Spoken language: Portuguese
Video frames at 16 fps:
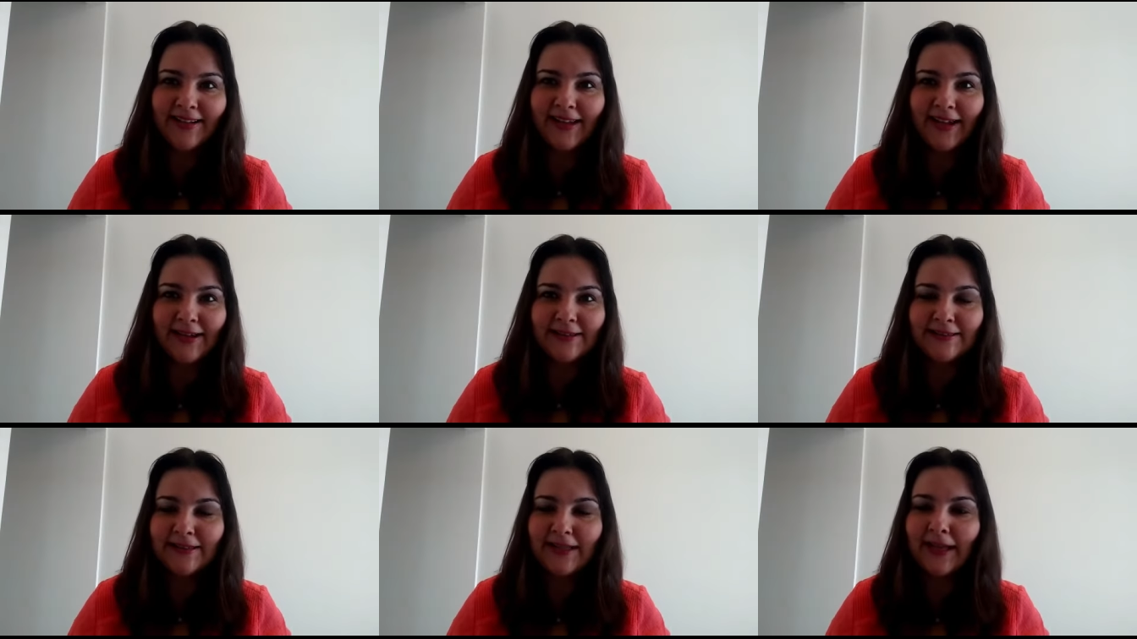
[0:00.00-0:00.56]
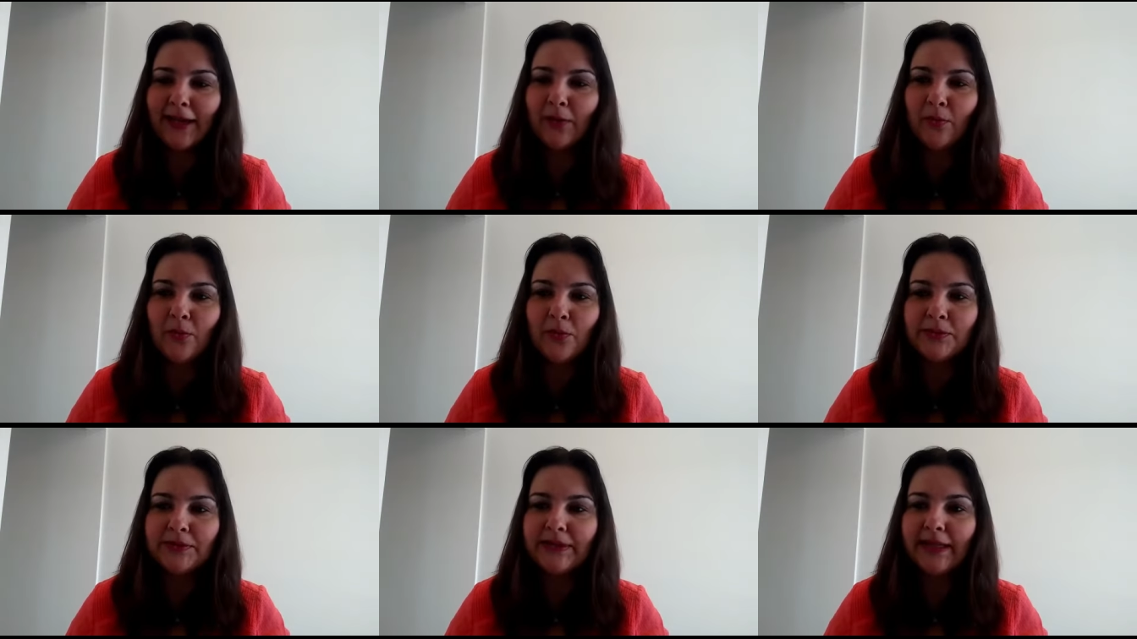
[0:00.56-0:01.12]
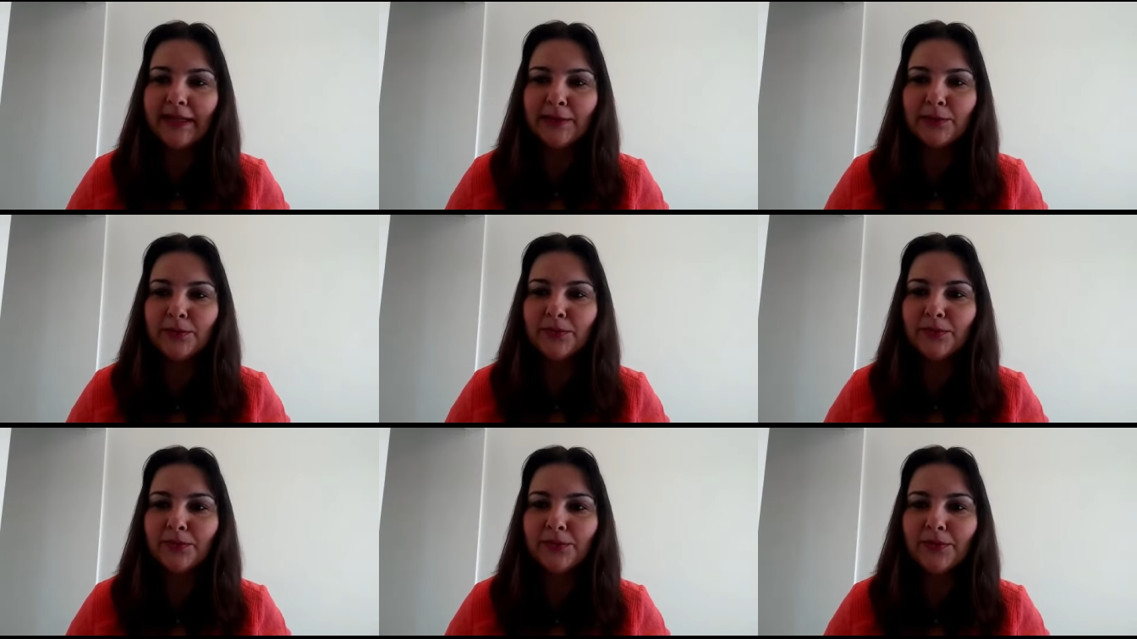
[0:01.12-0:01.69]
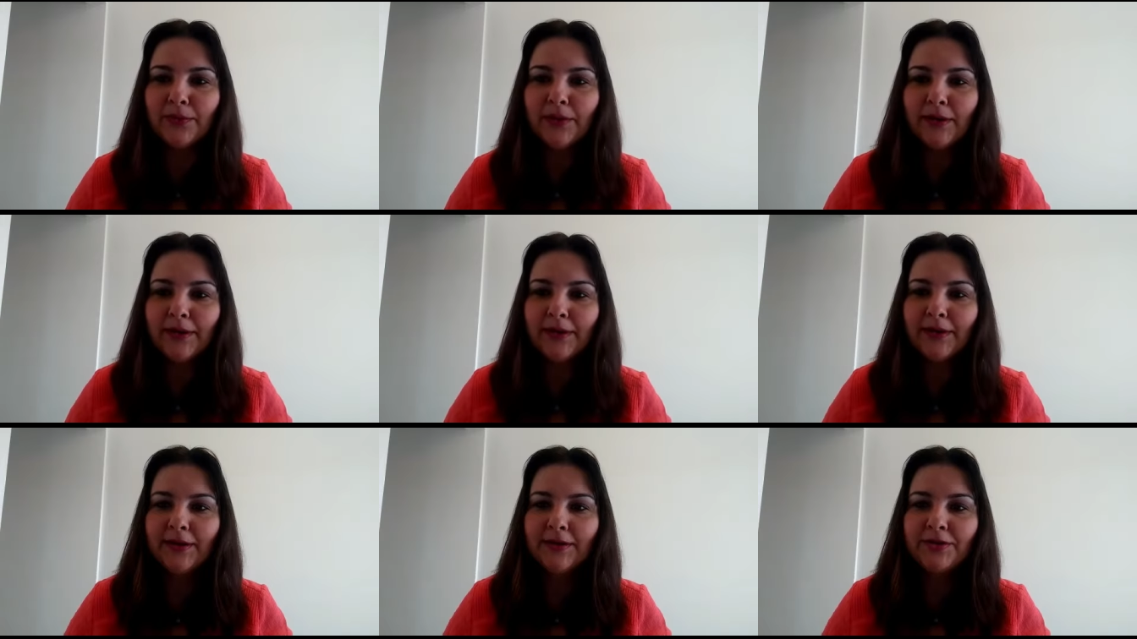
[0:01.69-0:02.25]
Ainda é um modelo
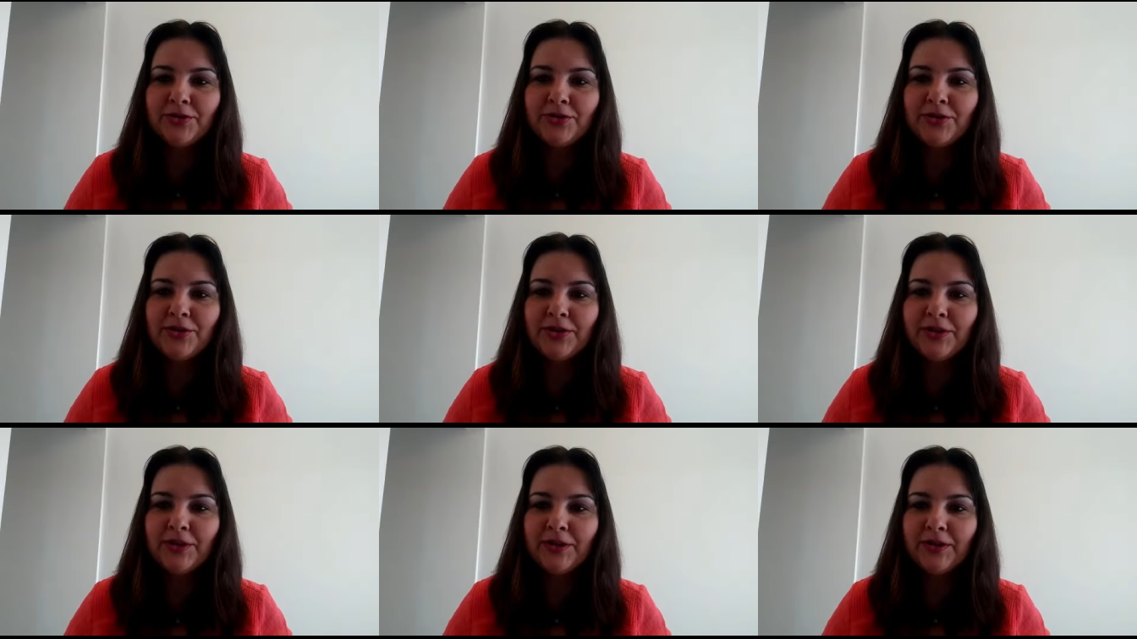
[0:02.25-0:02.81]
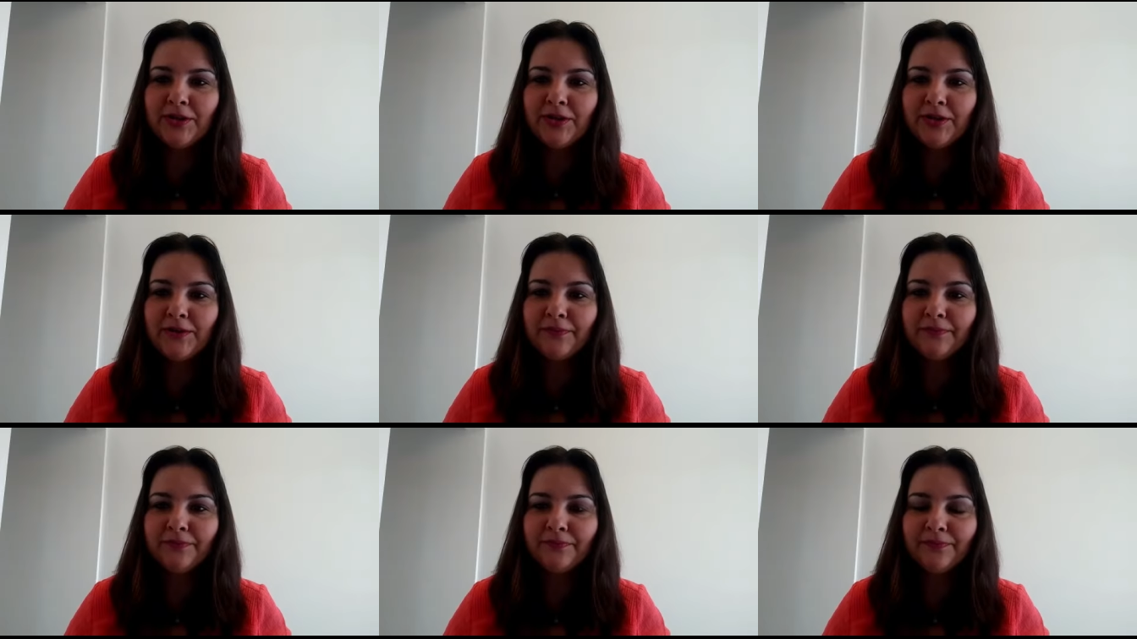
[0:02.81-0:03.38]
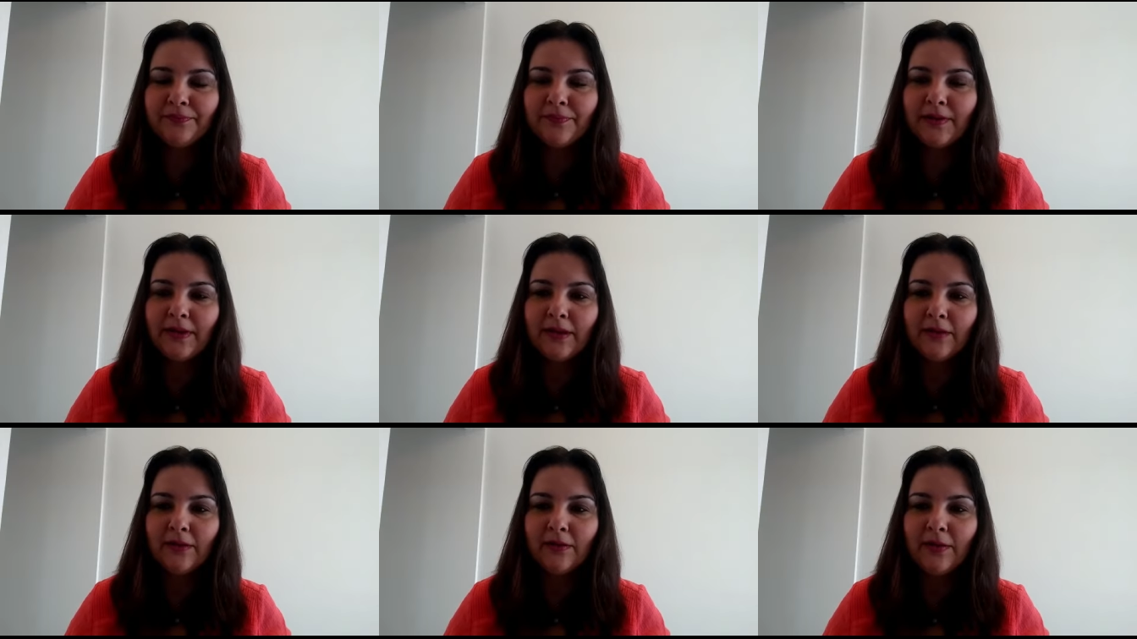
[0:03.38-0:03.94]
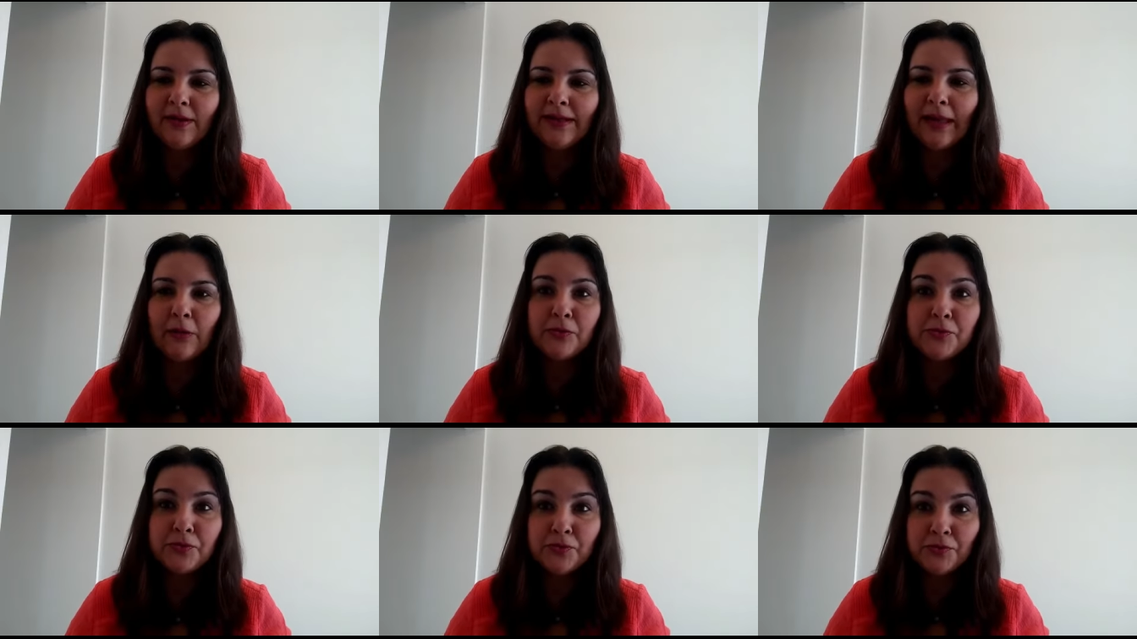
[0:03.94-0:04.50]
de
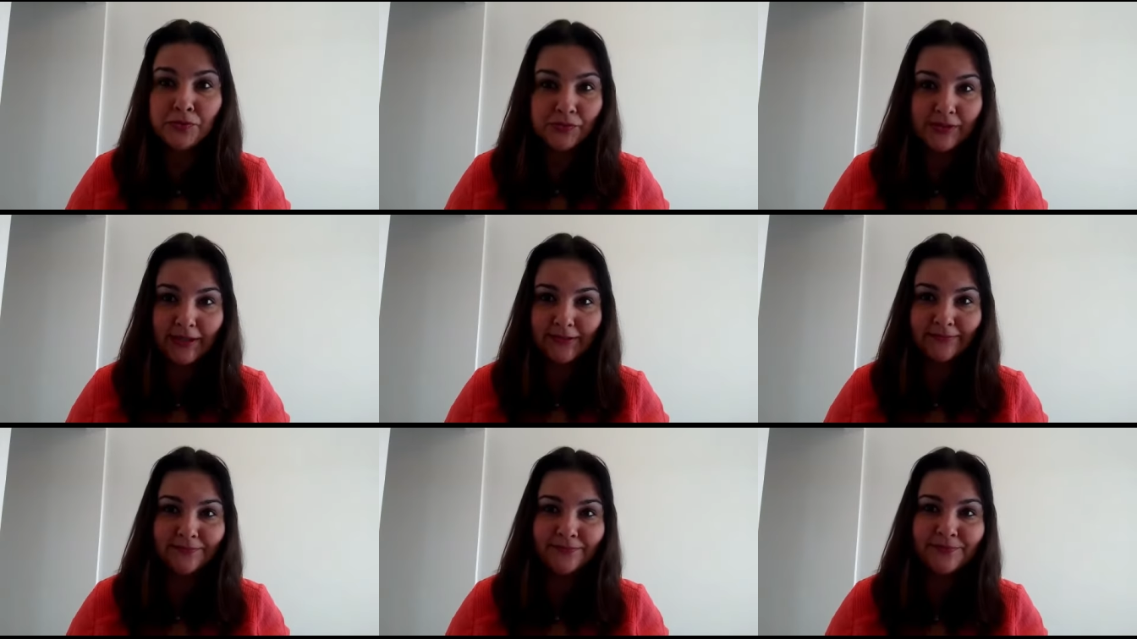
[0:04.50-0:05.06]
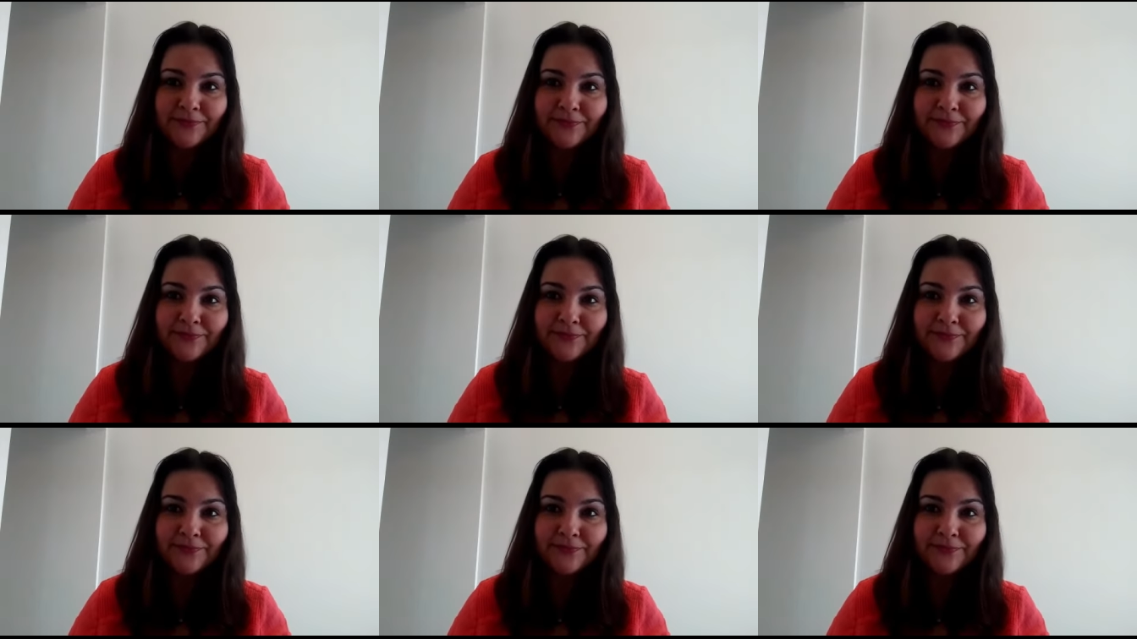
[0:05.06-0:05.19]
clausura.